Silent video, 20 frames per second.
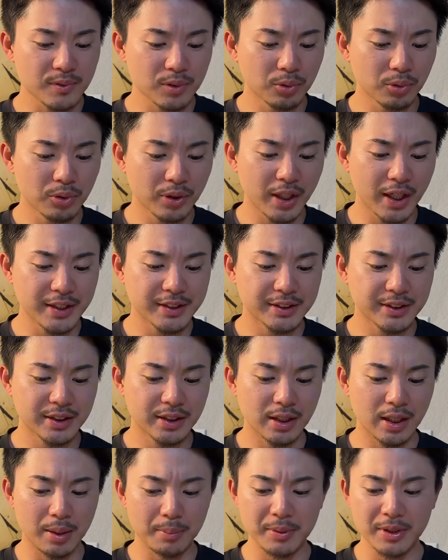この回
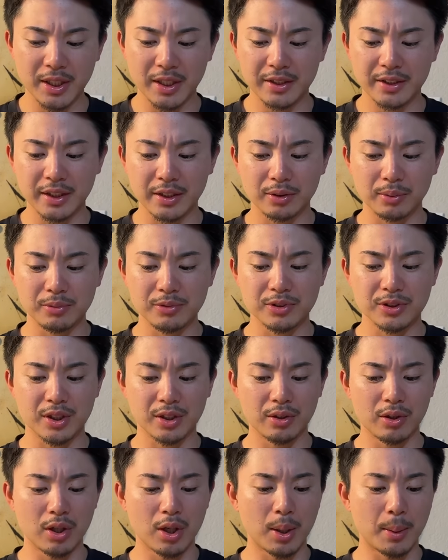あ見ていきたいと思うんです
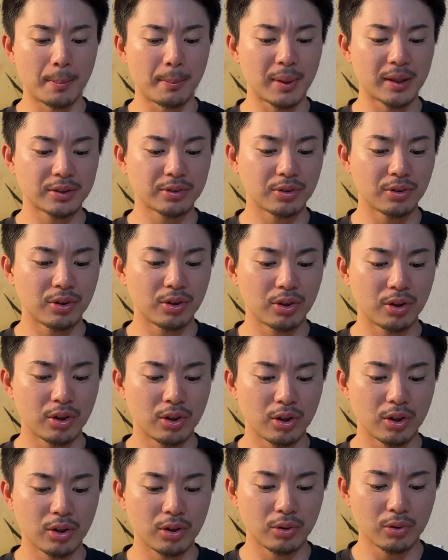けど、まあそ
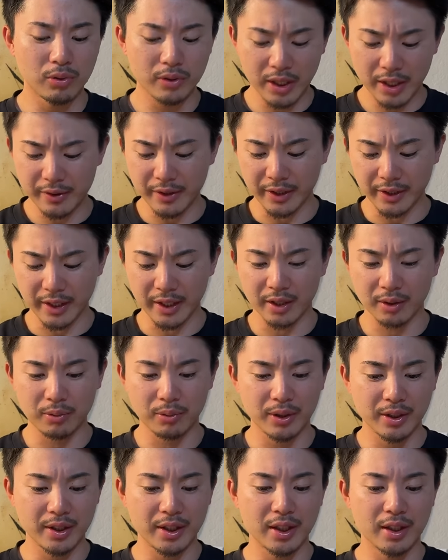の、5回裏ね、
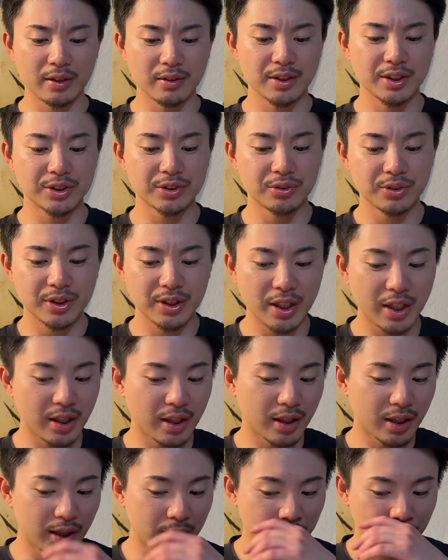これね、非常に
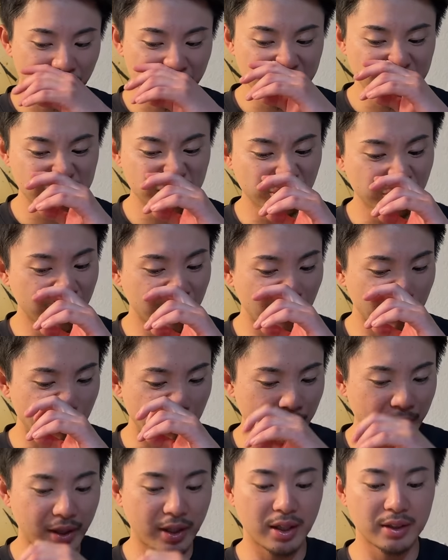ね、あの、印象的な
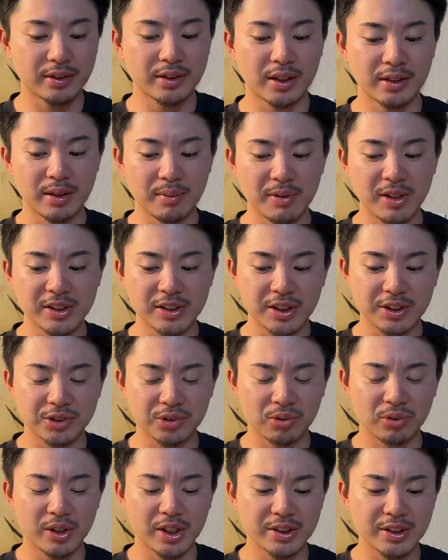場面があったんで、皆さんに
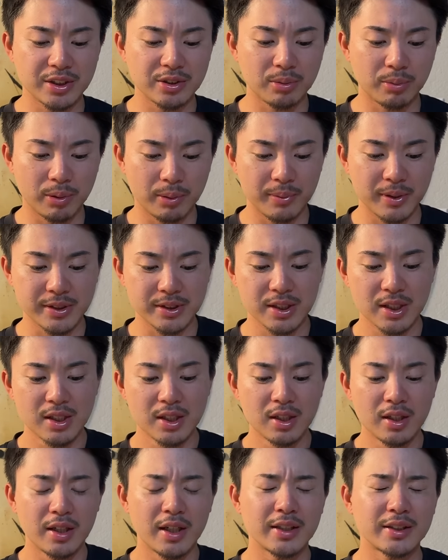紹介したいと思います。
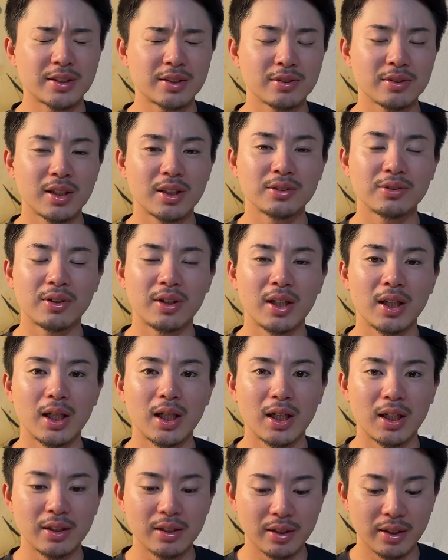え、ツーアウトか
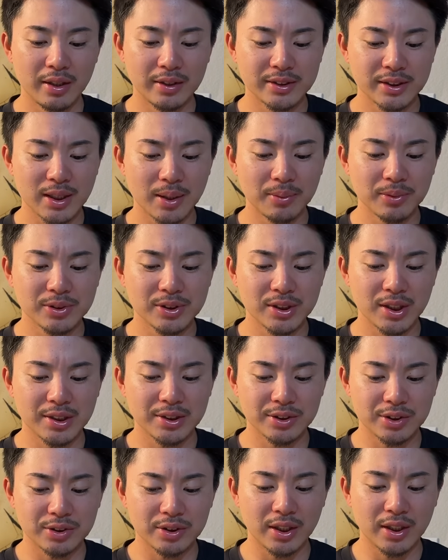ら、え、近本選
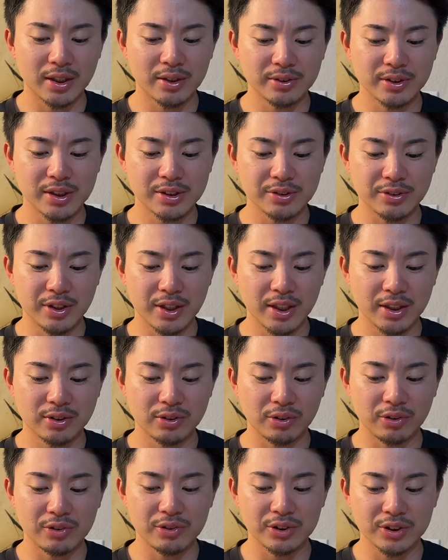手、中野選手に
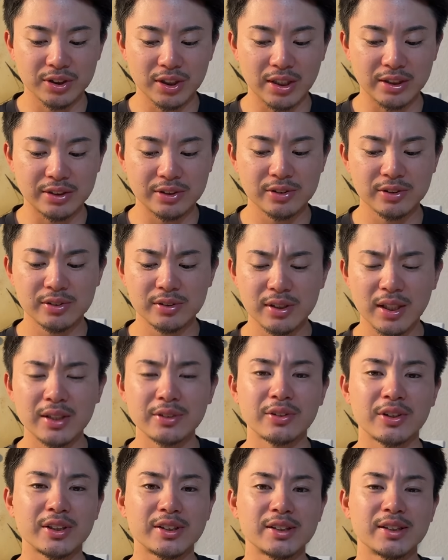ヒット許して、
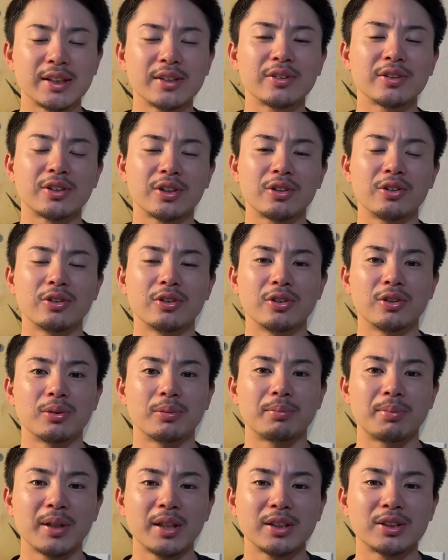ツーアウト1、2塁とい
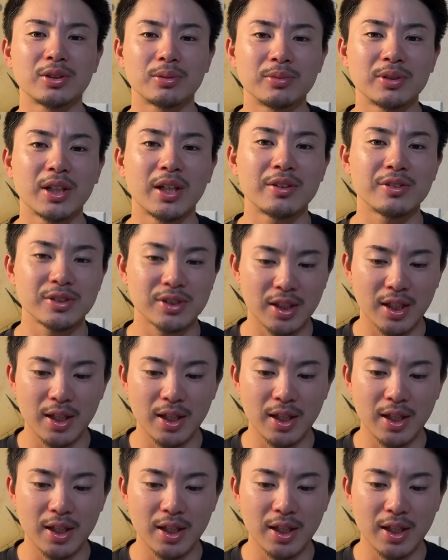うピンチを迎えるんです